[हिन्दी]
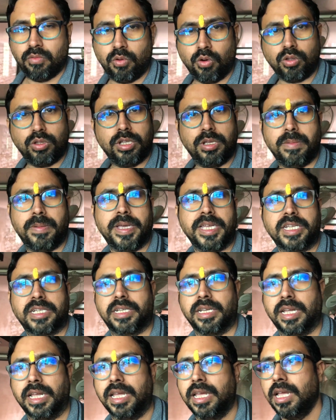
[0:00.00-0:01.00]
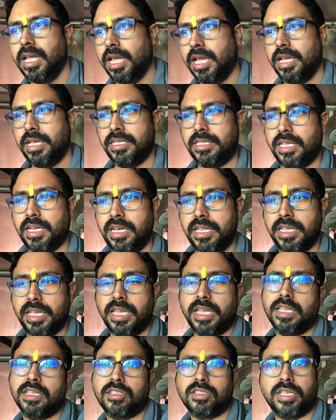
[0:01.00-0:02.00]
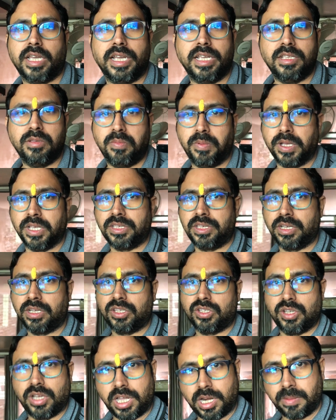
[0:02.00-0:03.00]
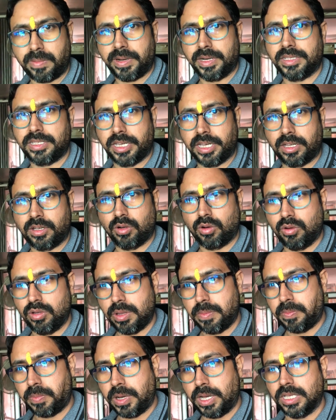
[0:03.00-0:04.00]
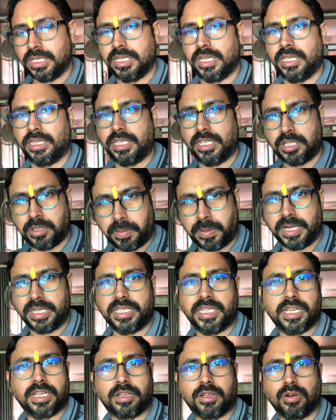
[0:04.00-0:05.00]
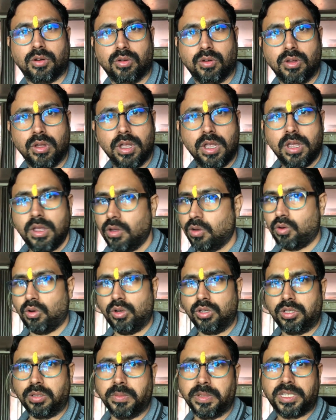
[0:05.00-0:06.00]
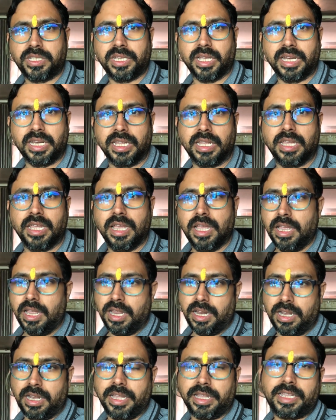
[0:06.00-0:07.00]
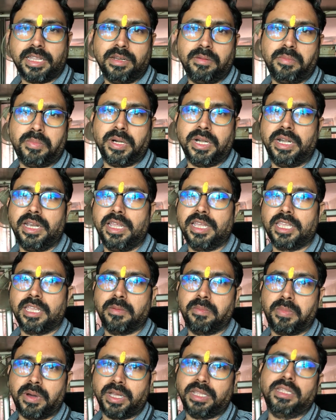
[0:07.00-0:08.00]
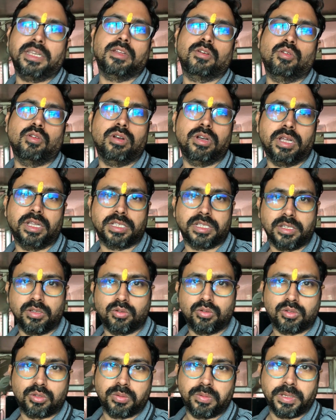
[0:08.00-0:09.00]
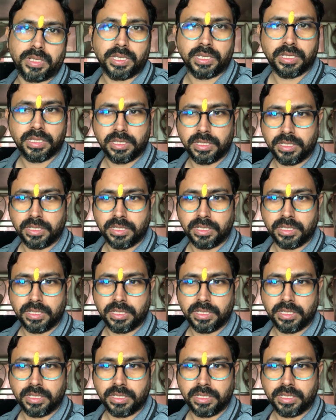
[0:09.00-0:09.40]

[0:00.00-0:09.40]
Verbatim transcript: वो दी बेस्ट है इसलिए साइज़ बेशक चार बार चेक करो या पाँच या दस बार चेक करो कोई समस्या नहीं लेकिन बनने के बाद नहीं खुलना चाहिए कुछ भी